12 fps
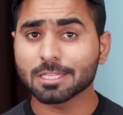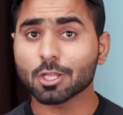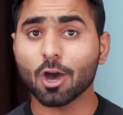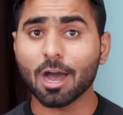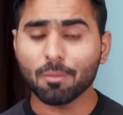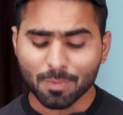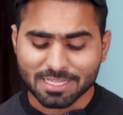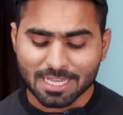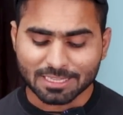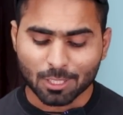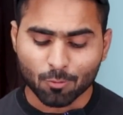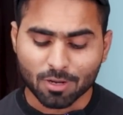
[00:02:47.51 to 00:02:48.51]
तो अब मैं
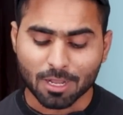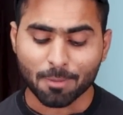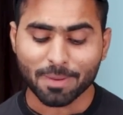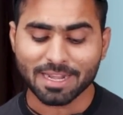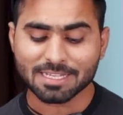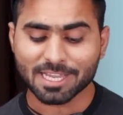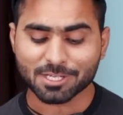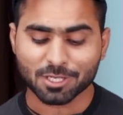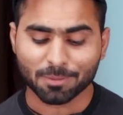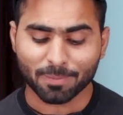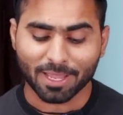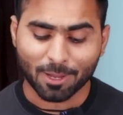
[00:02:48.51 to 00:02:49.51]
जाता हूं कमेंट
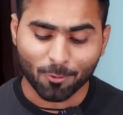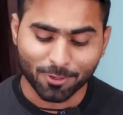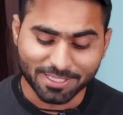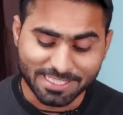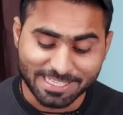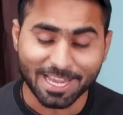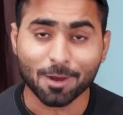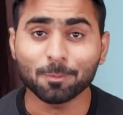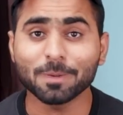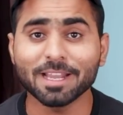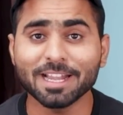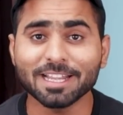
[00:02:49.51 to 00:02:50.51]
सेक्शन में और ये
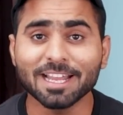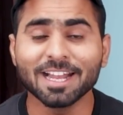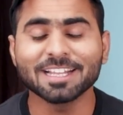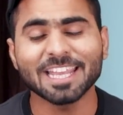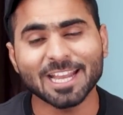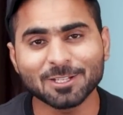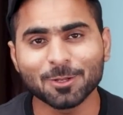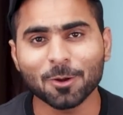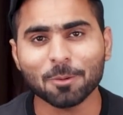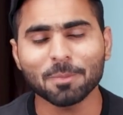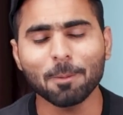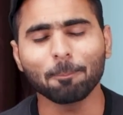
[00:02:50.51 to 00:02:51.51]
अपडेट
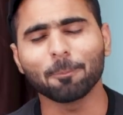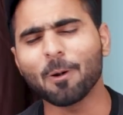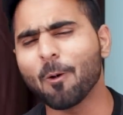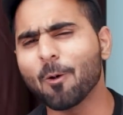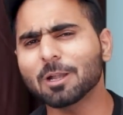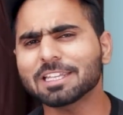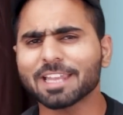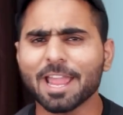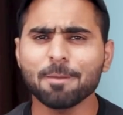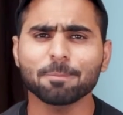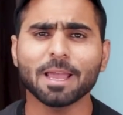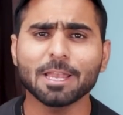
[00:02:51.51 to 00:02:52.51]
टिकटॉक में बहुत
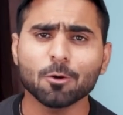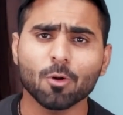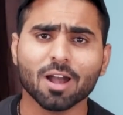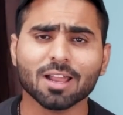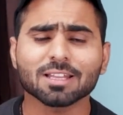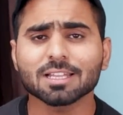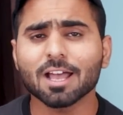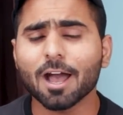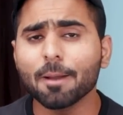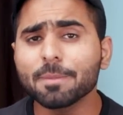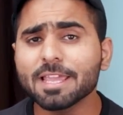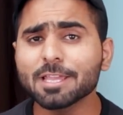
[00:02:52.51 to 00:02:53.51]
टाइम पहले हुआ करता था
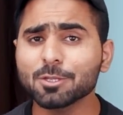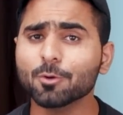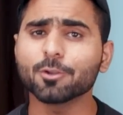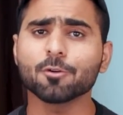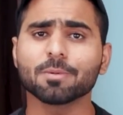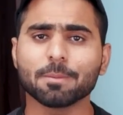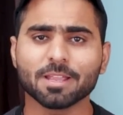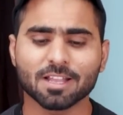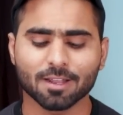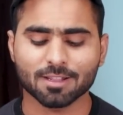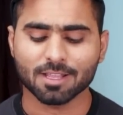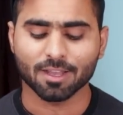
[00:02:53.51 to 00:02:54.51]
अब ये यूट्यूब ने भी
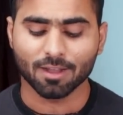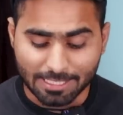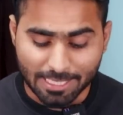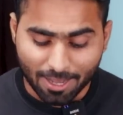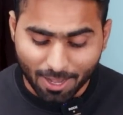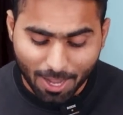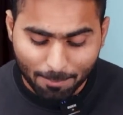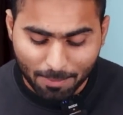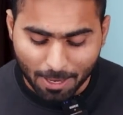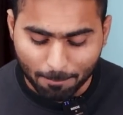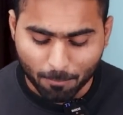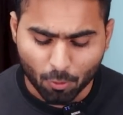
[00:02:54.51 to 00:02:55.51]
कर दिया यहाँ
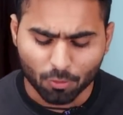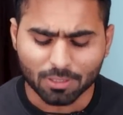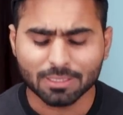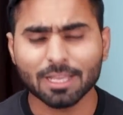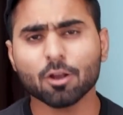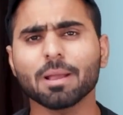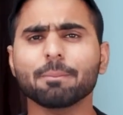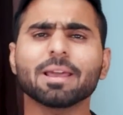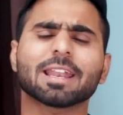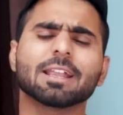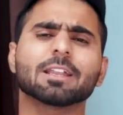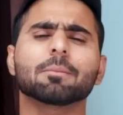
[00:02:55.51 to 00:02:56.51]
पे आपको देखो भाई
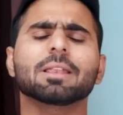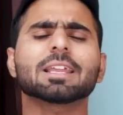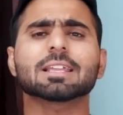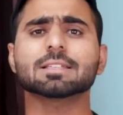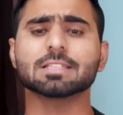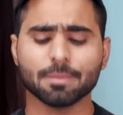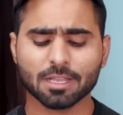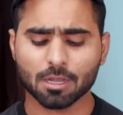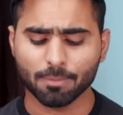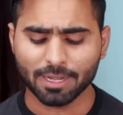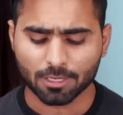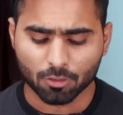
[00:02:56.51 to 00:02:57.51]
मैं रेंडमली किसी भी
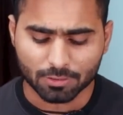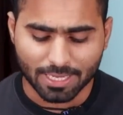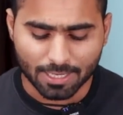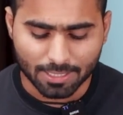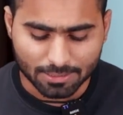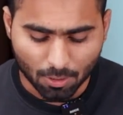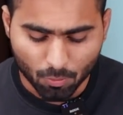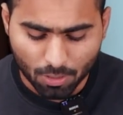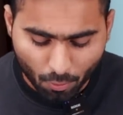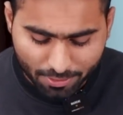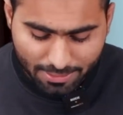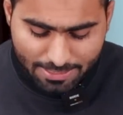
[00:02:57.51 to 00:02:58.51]
कमेंट को देख लेता हूँ
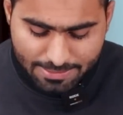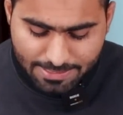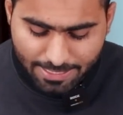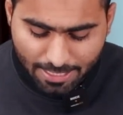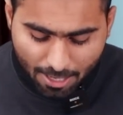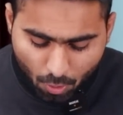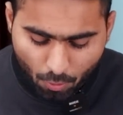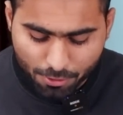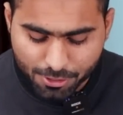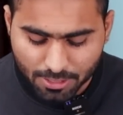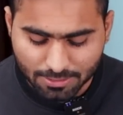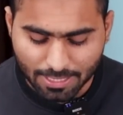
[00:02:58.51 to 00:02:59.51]
और किसी का
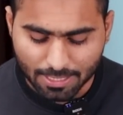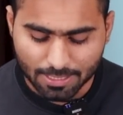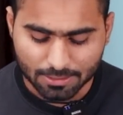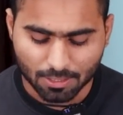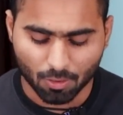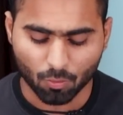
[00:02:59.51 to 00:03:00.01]
क्वेश्चन देख लेता